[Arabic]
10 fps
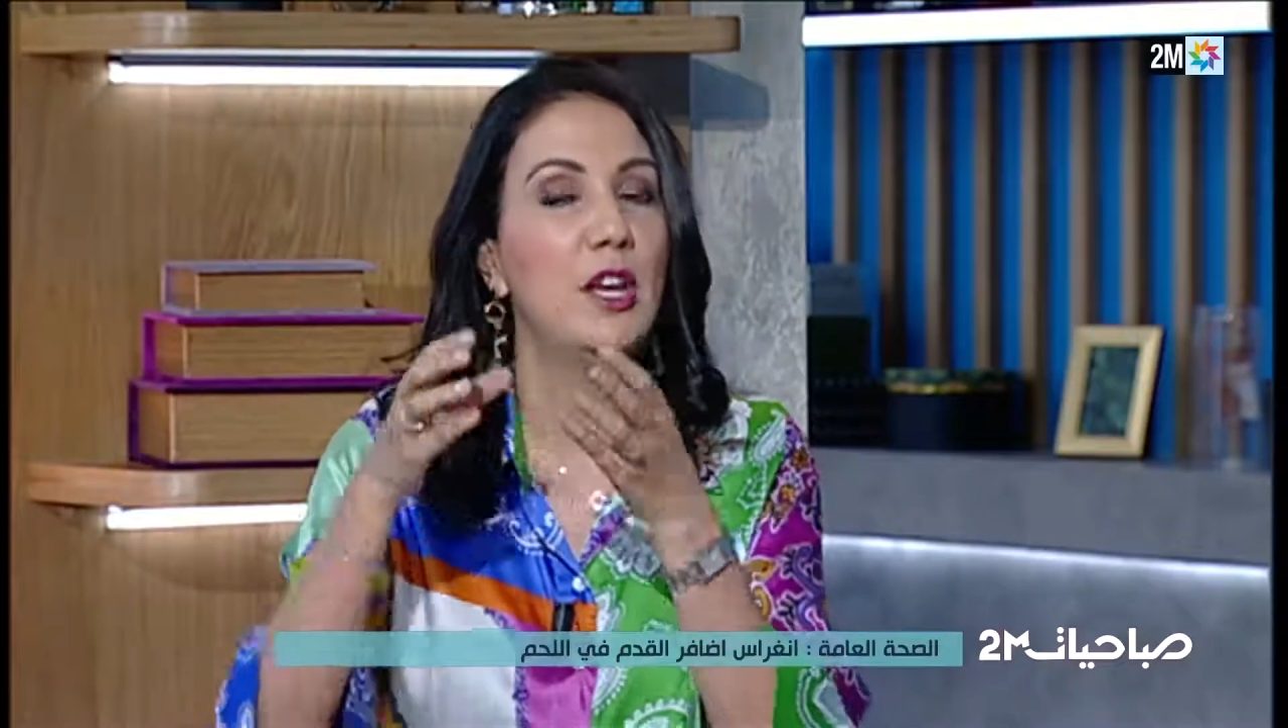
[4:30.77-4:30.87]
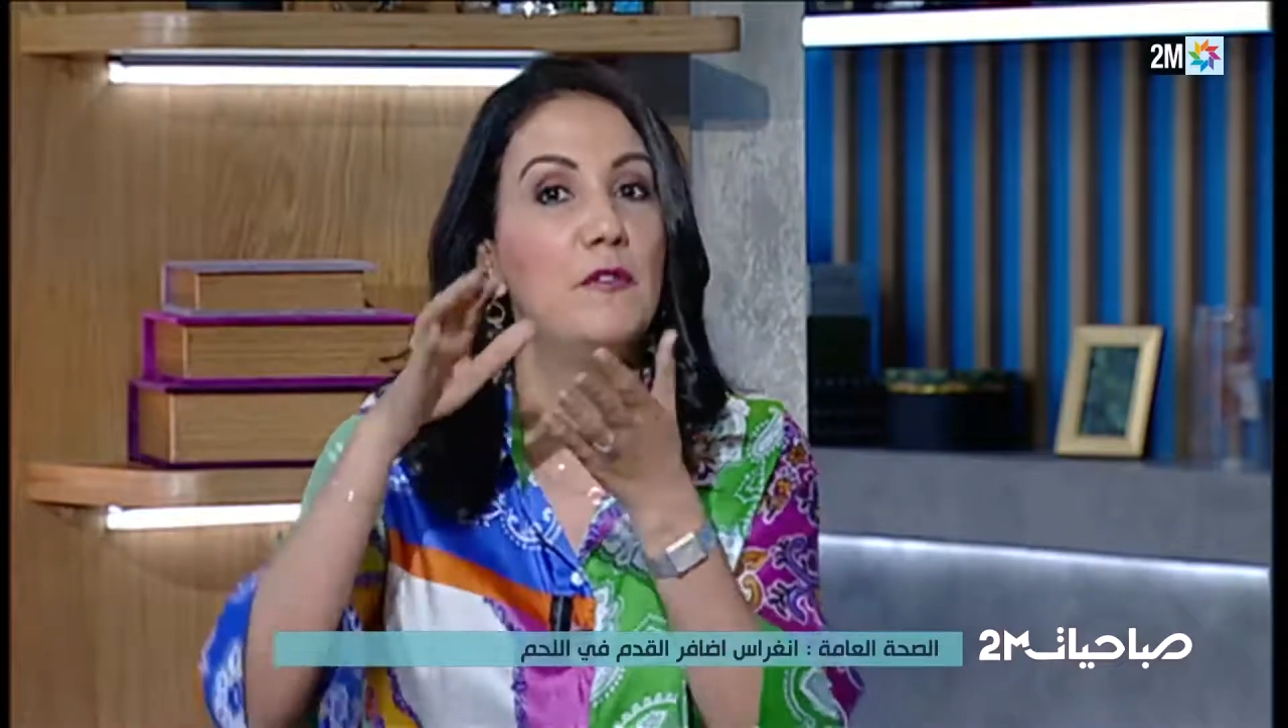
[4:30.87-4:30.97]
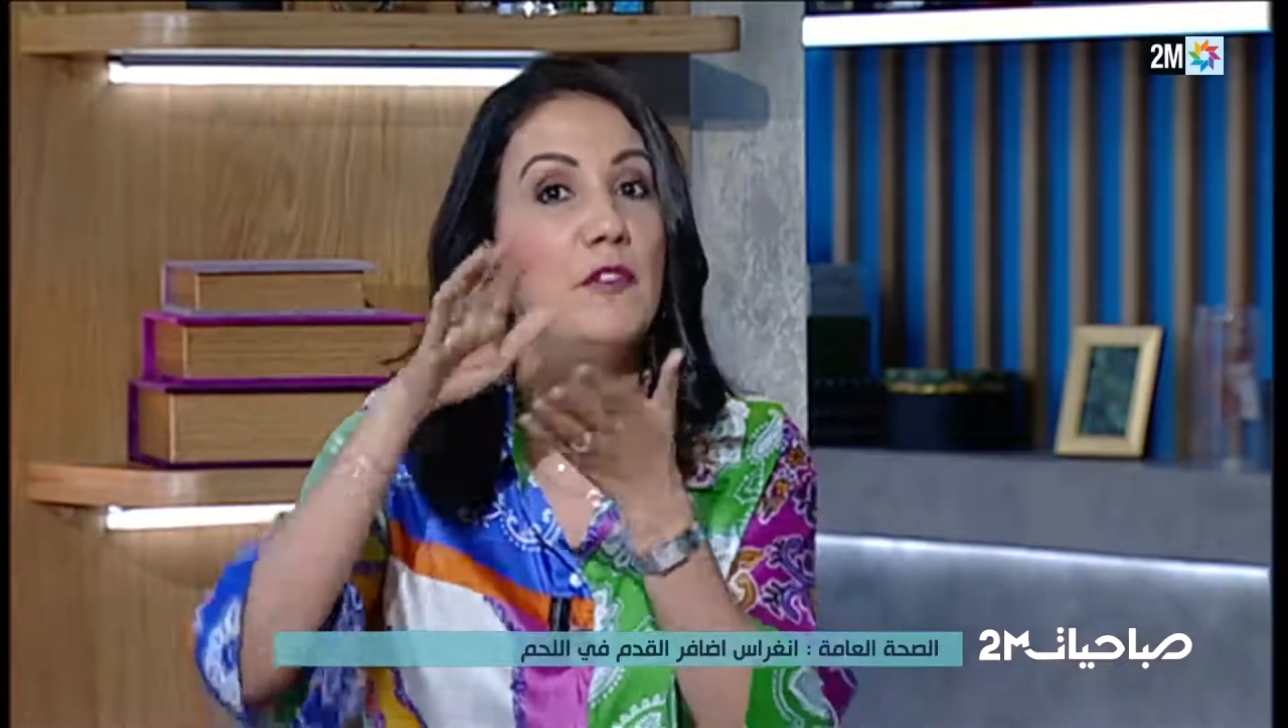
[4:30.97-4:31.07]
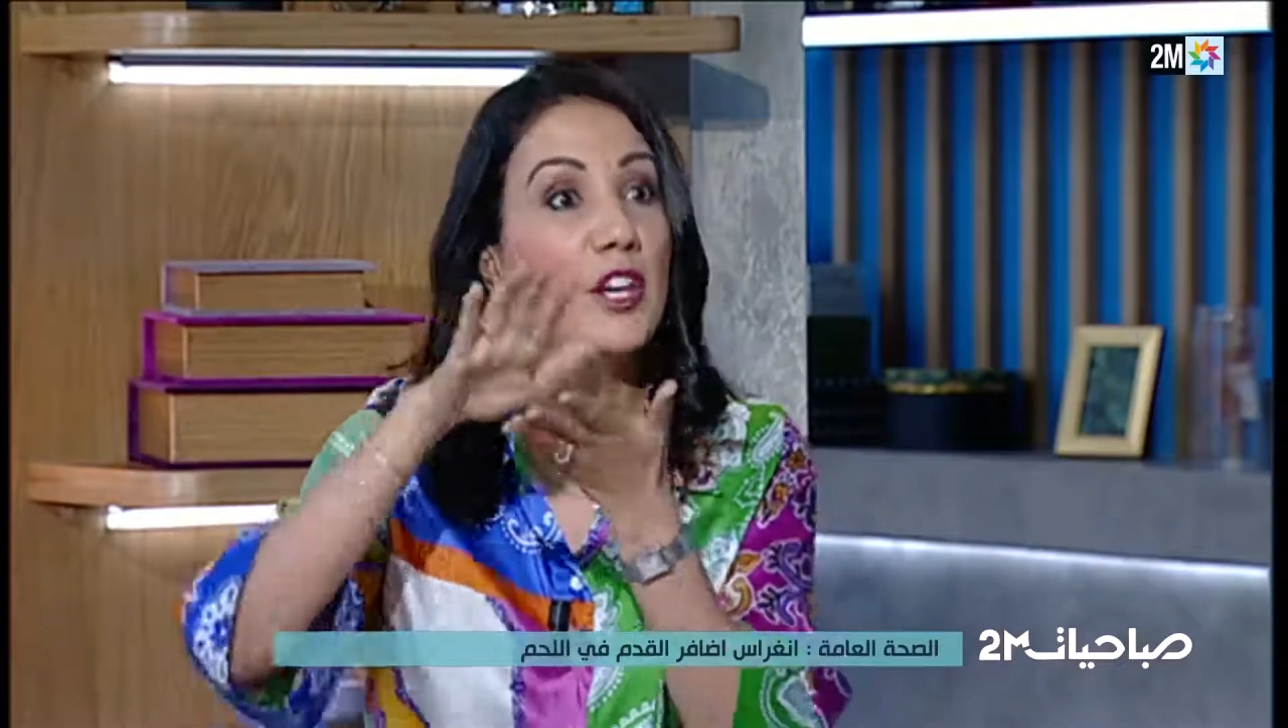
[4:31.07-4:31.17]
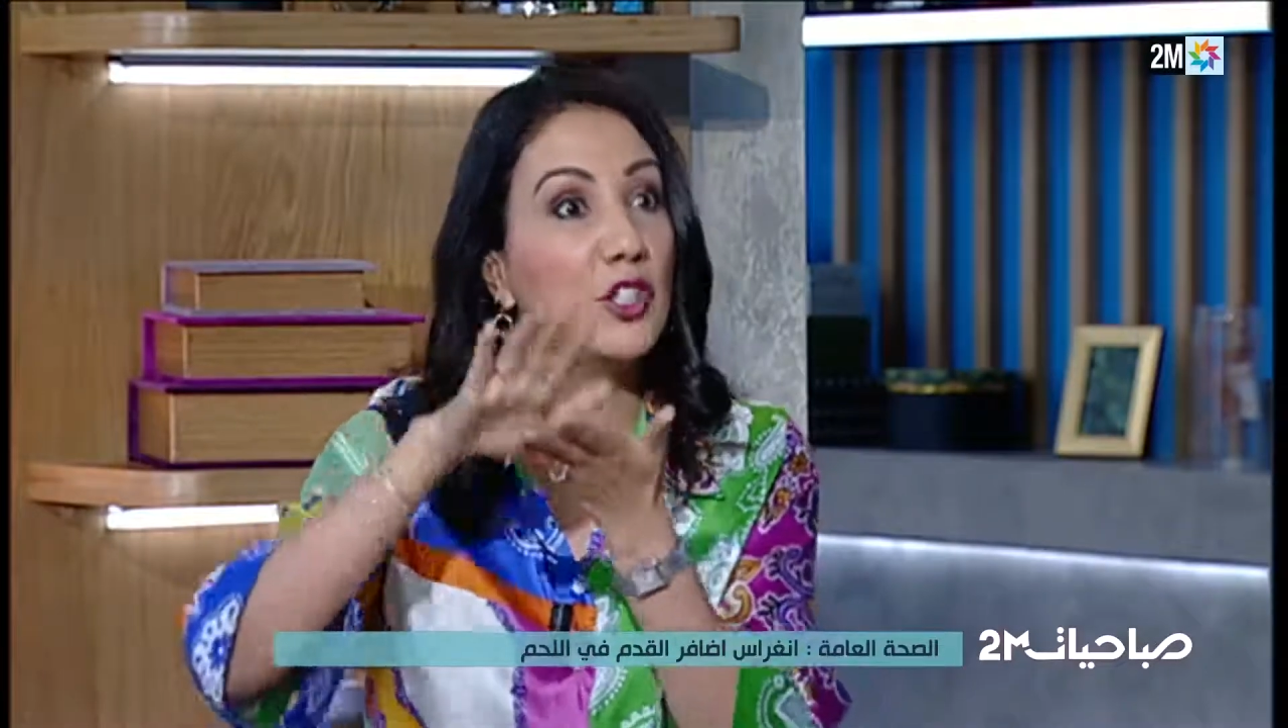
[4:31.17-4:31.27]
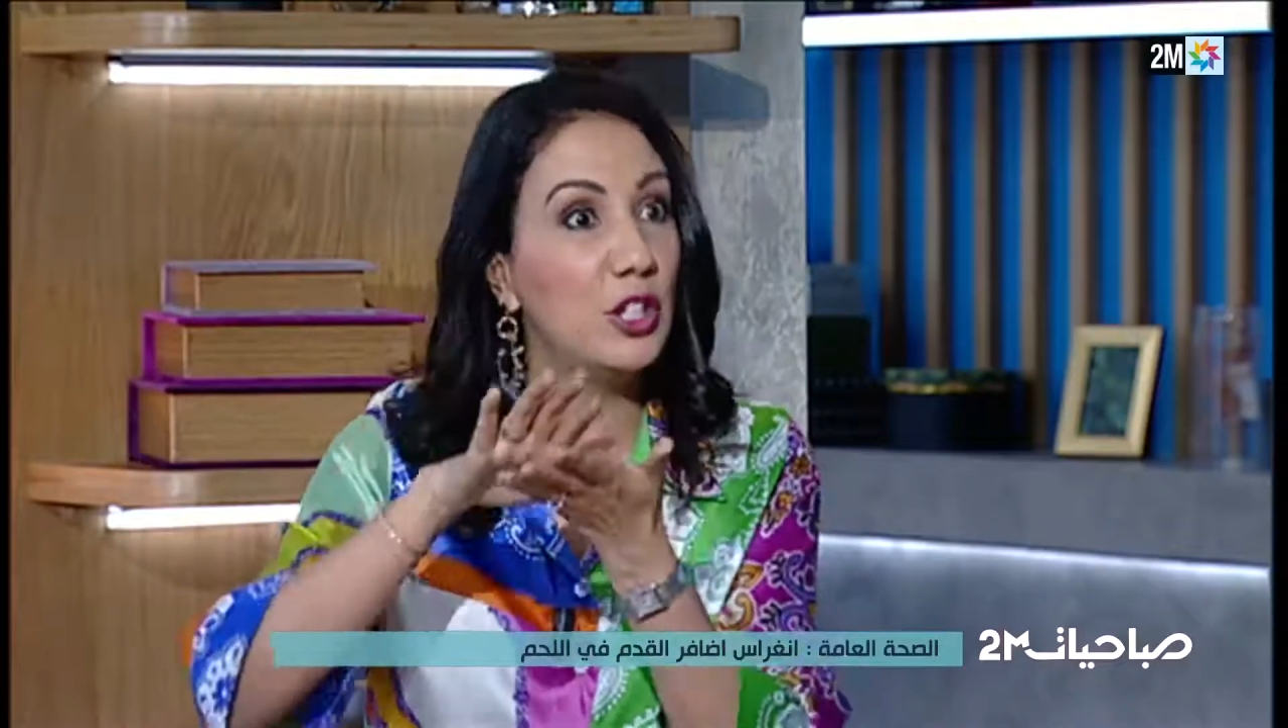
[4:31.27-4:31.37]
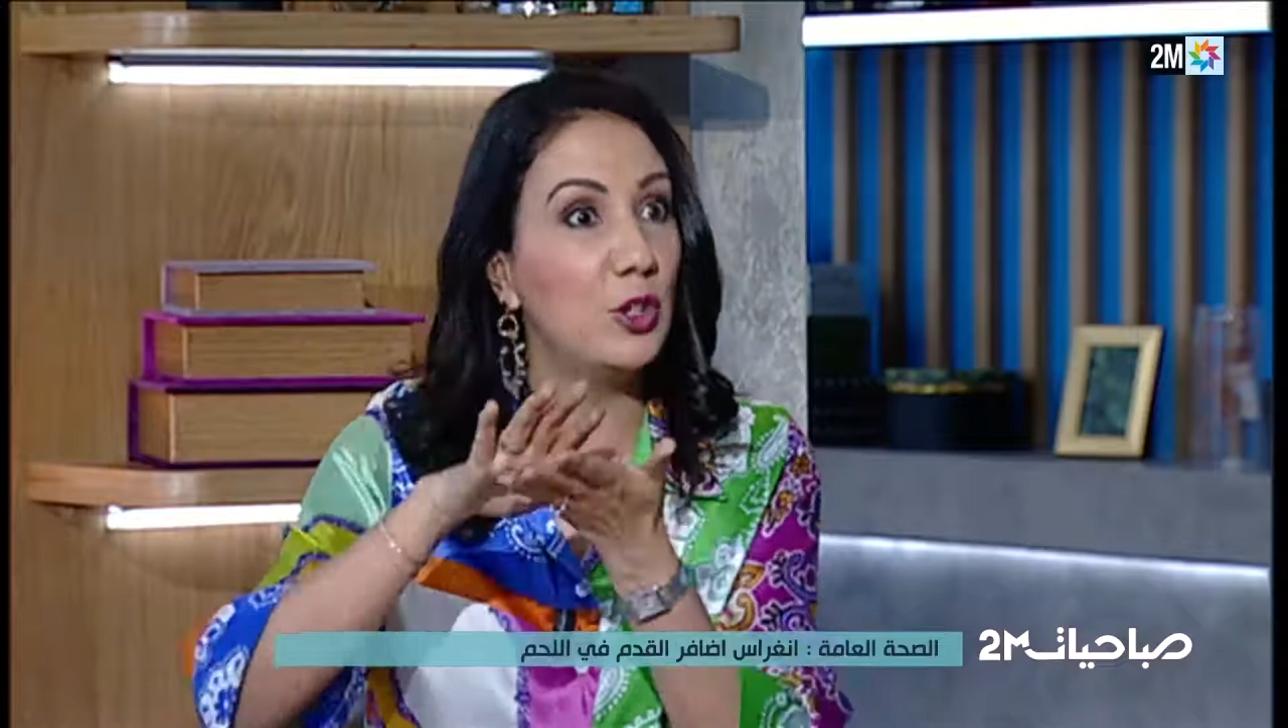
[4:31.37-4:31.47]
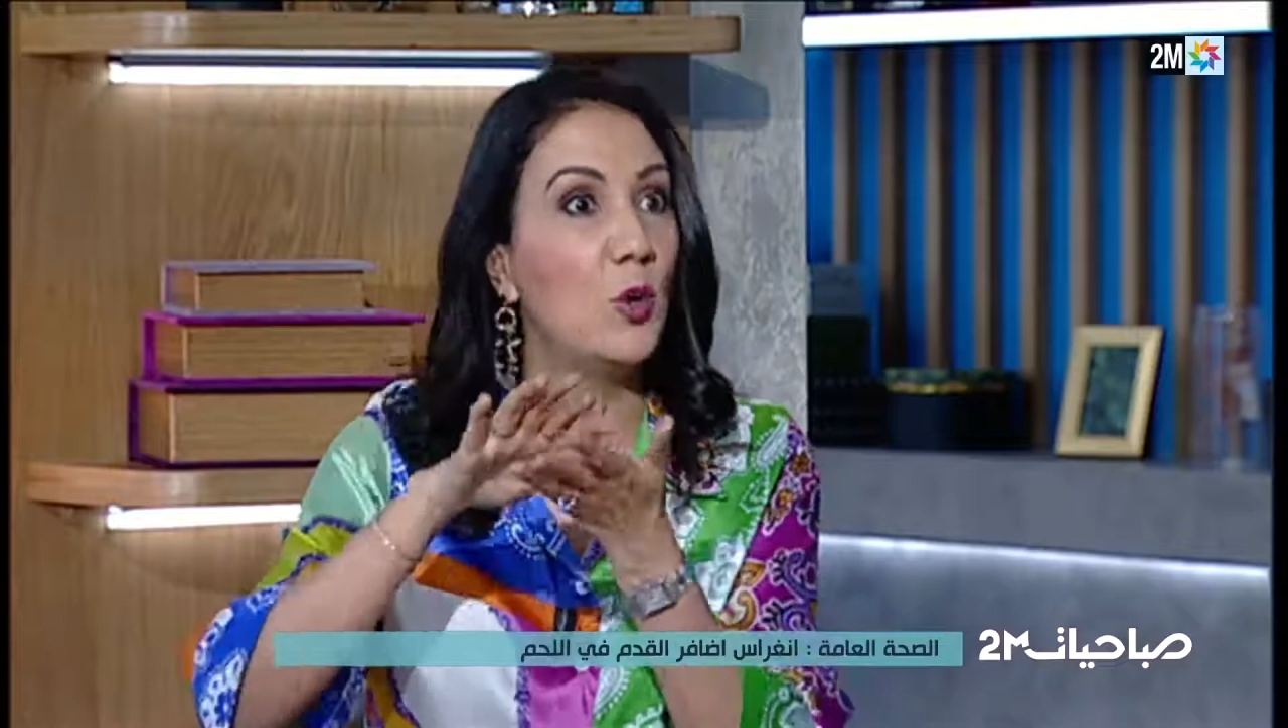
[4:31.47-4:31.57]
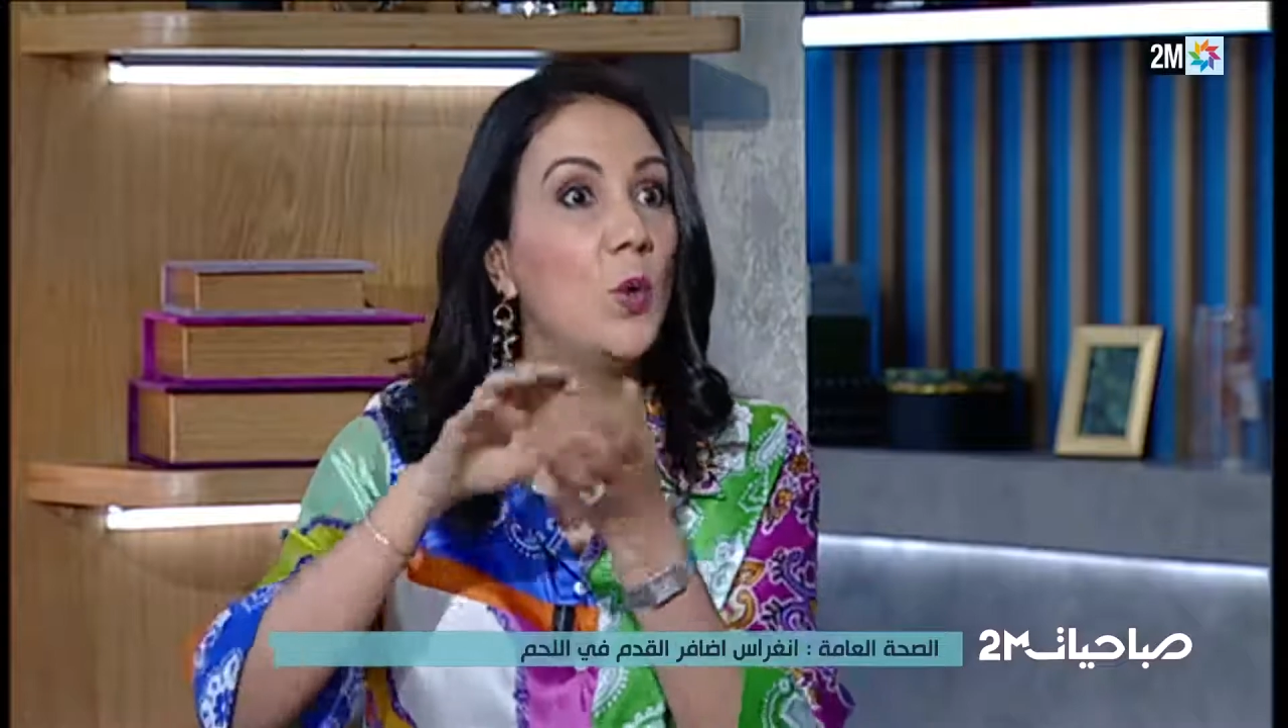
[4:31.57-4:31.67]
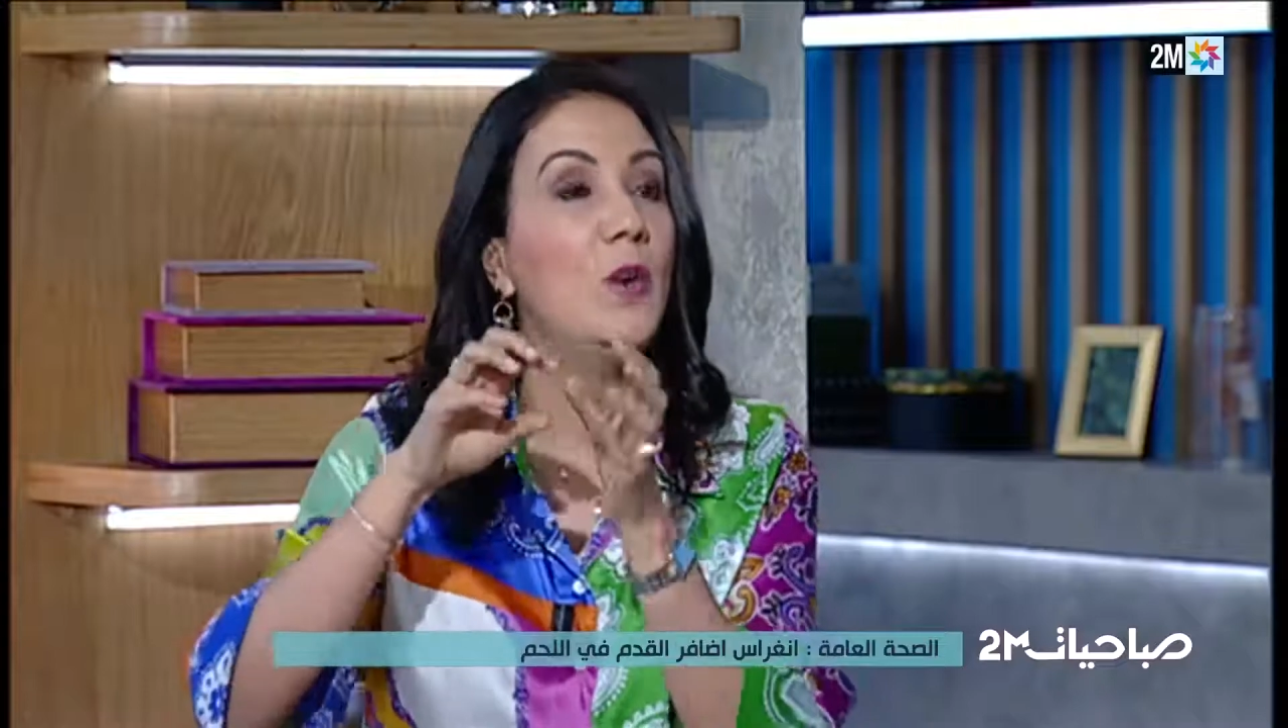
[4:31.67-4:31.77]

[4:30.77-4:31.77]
في الرجل